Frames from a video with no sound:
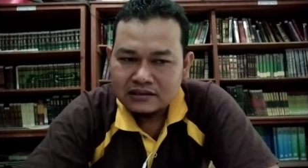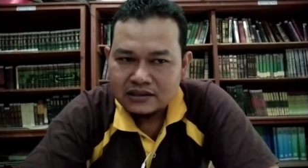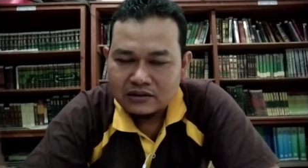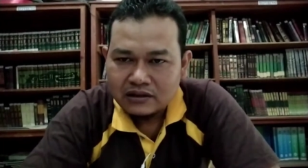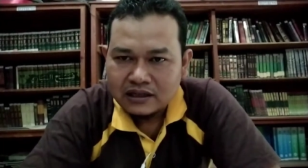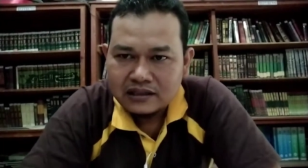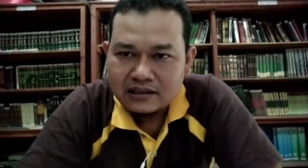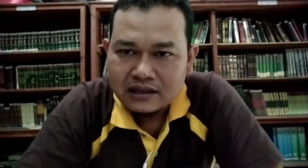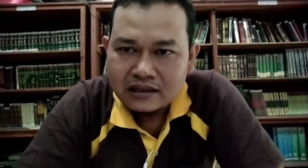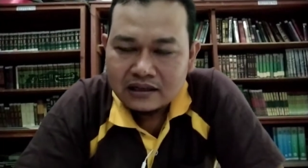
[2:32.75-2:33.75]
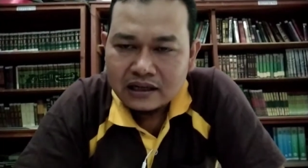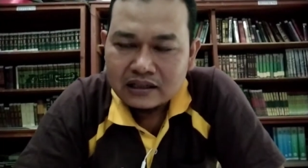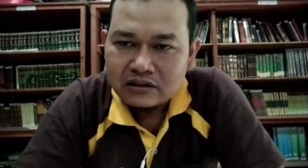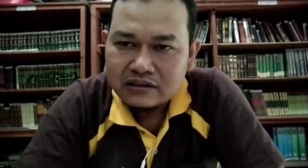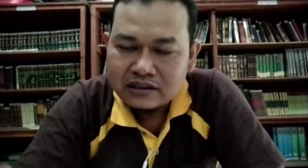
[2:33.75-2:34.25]
sekolah kita
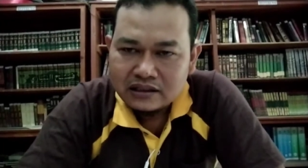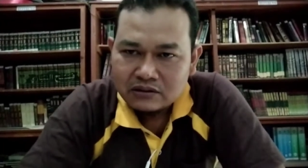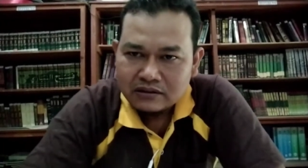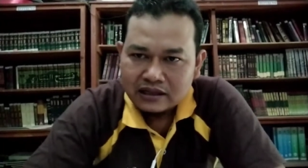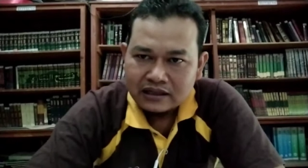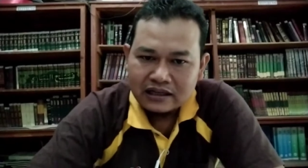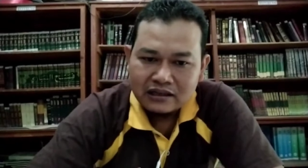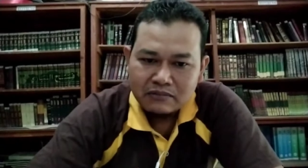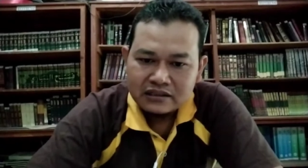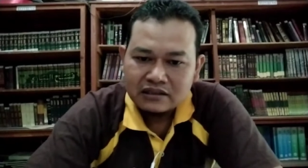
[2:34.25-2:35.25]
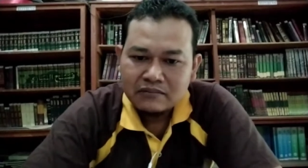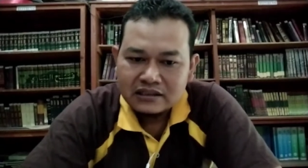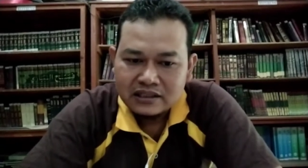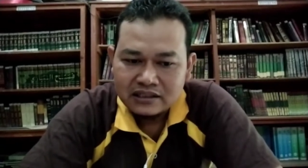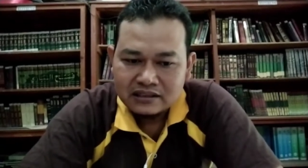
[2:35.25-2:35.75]
atau di lingkungan kalian
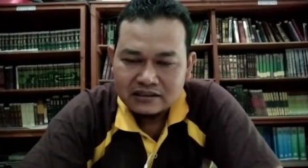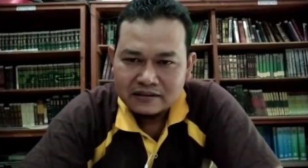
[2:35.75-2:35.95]
masing-masing